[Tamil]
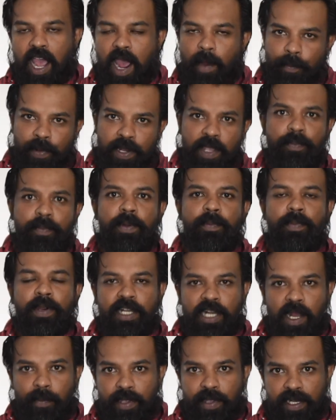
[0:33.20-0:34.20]
அப்படியே
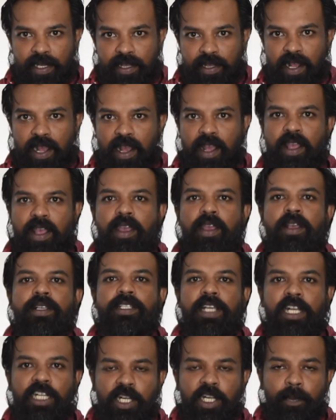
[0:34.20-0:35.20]
பின்பற்றாமல் இருந்தால்
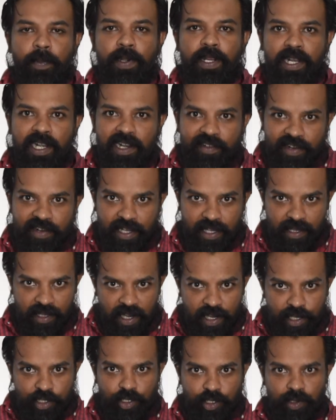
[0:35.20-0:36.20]
சட்டப்படி நடவடிக்கை
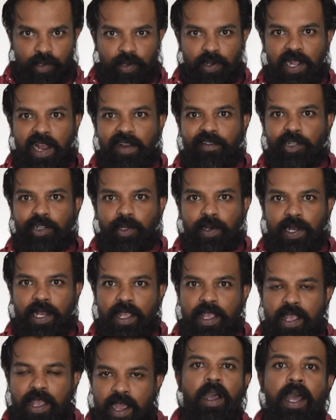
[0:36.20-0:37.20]
தான் எடுத்திருக்கணும் காவல்துறை
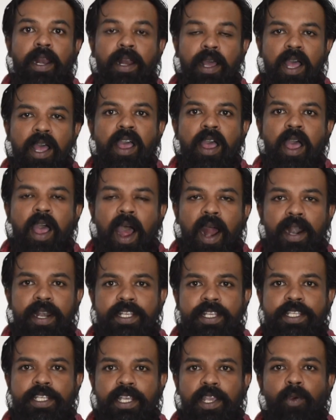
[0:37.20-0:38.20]
ஆனா
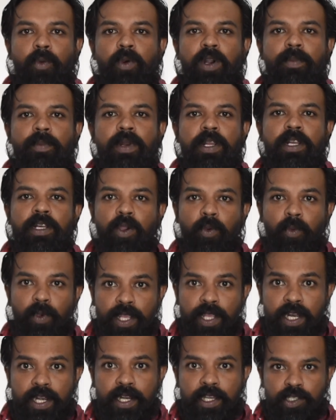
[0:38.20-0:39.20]
அடிச்சே உடம்புல இருக்க
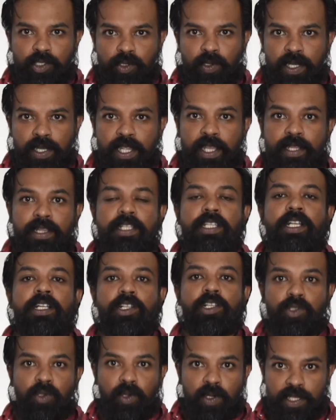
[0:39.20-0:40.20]
உயிரை எடுக்க சொல்லி எந்த
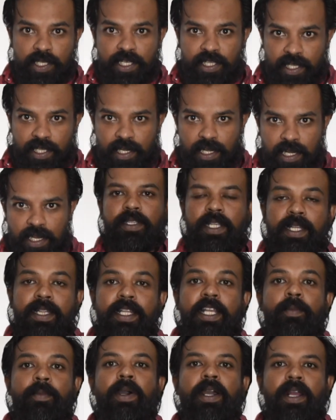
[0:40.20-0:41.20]
சட்டம் சொல்லுதுன்னு தெரியல
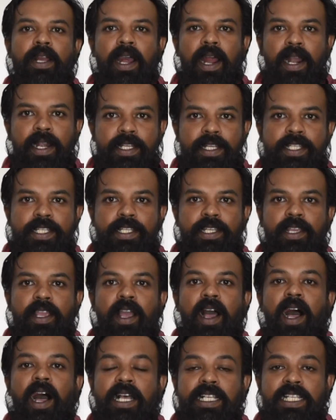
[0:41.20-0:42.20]
தந்தை மகனை அடிச்சு
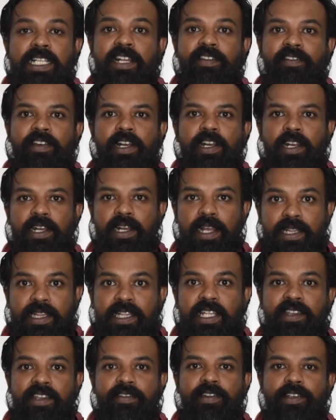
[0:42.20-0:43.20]
ஆசன வாயில
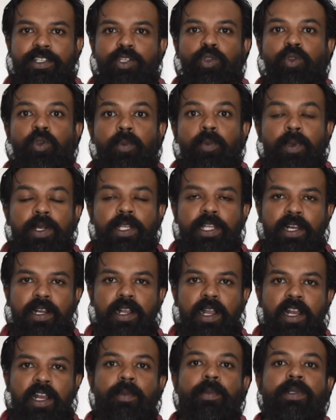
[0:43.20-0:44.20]
லத்திய வச்சு
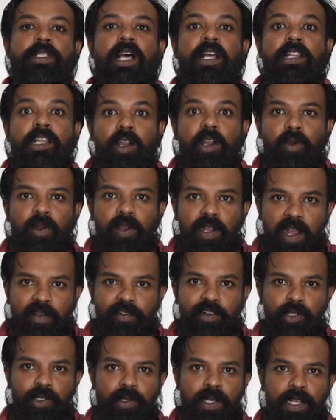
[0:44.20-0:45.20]
துன்புறுத்திருக்காங்க நம்ம சாத்தாங்குளம்
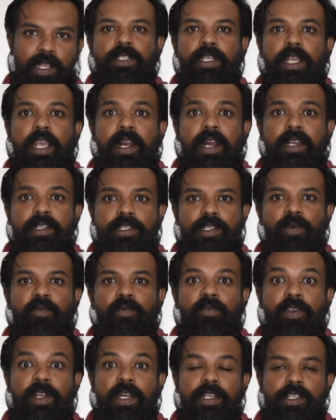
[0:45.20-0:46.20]
காவல்துறை
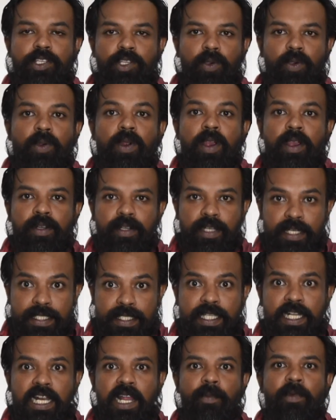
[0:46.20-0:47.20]
ஜெயராஜையும் பீனிக்ஸையும்
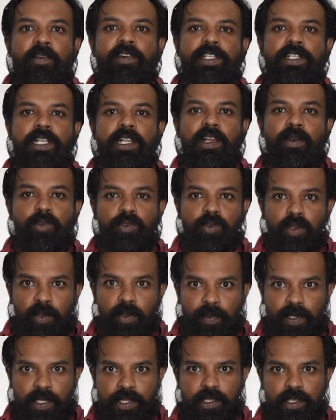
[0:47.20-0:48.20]
ட்ரெஸ் இல்லாம வச்சதாகவும்
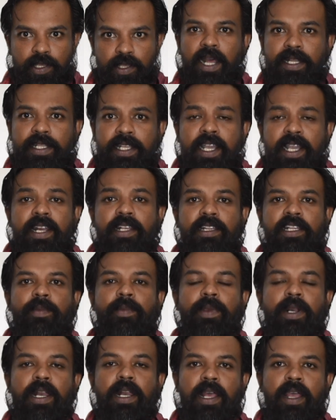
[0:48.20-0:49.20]
சொல்லப்படுது அதிகார
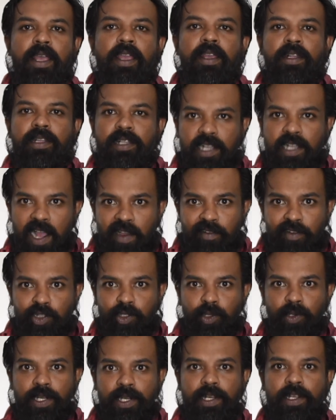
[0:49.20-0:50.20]
திமிரில் இந்த
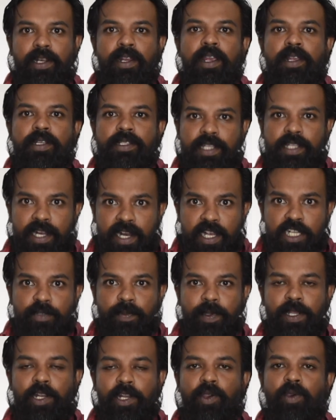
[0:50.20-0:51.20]
காவல்துறையினர் ஜெயராஜ்
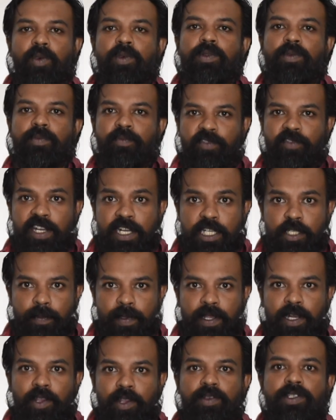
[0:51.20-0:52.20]
மேலேயும் ஃபீனிக்ஸ்
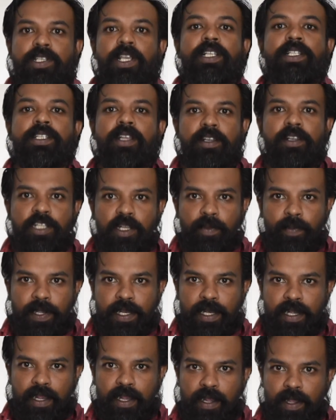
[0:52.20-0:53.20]
மேலேயும் செக்ஸ் டார்ச்சர்
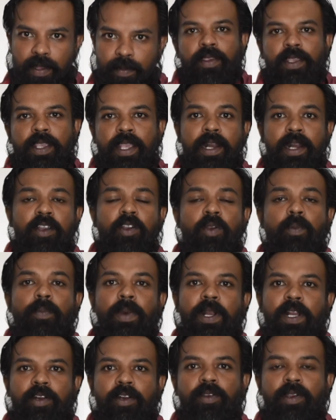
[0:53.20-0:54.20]
பண்ணியிருக்காங்க எனக்கும்
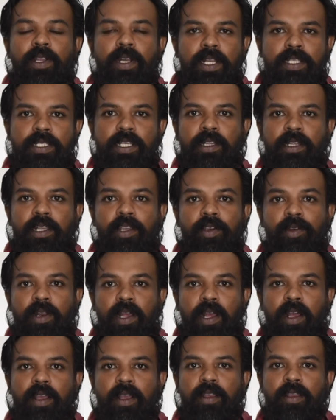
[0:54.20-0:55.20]
பலருக்கும் என்ன
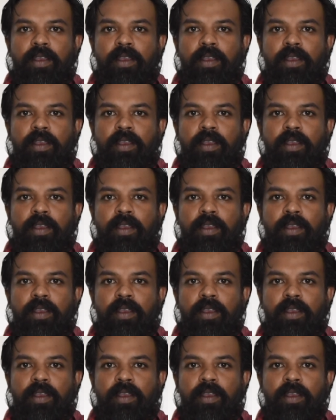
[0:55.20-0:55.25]
சந்தேகம்னா